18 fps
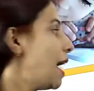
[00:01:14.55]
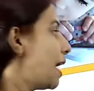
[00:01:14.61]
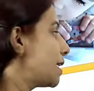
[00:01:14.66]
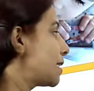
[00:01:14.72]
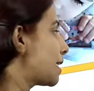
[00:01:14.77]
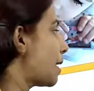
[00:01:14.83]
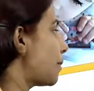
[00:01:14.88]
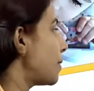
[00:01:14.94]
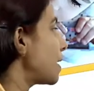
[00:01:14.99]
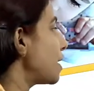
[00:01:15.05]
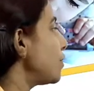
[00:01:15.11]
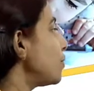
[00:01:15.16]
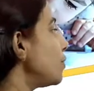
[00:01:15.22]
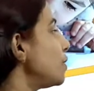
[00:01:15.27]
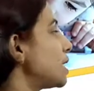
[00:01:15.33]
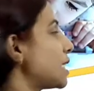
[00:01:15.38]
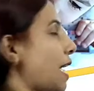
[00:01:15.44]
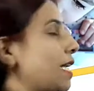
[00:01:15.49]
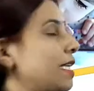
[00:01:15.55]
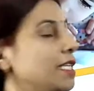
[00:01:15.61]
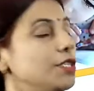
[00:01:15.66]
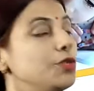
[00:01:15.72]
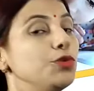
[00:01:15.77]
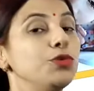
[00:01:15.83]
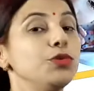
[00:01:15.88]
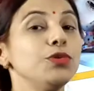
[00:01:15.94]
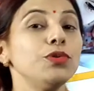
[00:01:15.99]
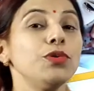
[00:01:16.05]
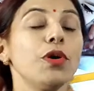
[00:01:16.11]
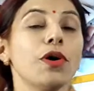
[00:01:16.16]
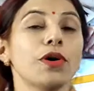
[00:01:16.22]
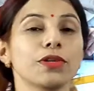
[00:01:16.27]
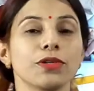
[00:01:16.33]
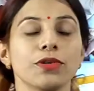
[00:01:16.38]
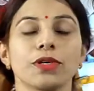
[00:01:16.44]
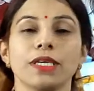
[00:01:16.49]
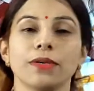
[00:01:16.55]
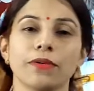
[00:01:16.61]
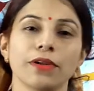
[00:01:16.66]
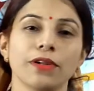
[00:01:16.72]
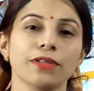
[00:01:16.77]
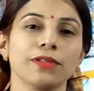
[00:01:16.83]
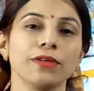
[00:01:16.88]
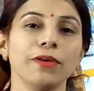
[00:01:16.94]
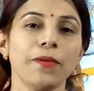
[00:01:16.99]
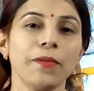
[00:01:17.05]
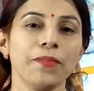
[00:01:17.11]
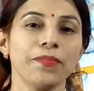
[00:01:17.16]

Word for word: আচ্ছা আমরা কিন্তু জানি ডু অর্থ কি বলতো